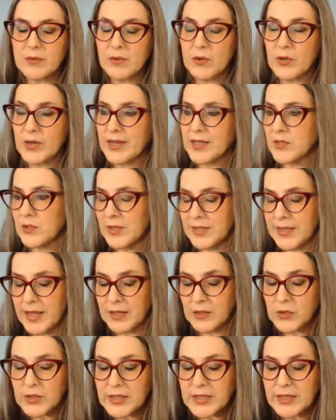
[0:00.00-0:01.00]
vorrei
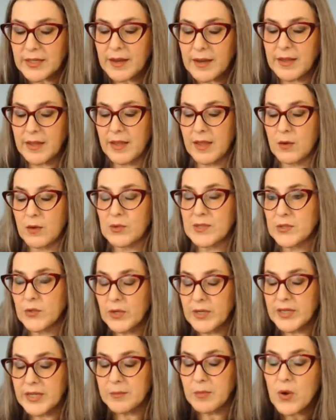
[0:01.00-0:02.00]
soltanto dire che questo
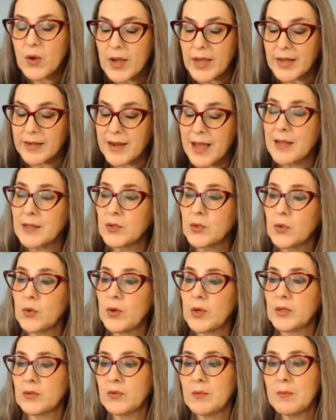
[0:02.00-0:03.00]
libro è nato
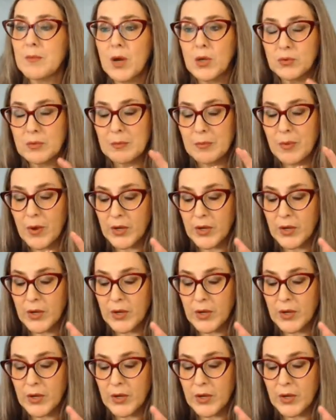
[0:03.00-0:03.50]
in un modo un po'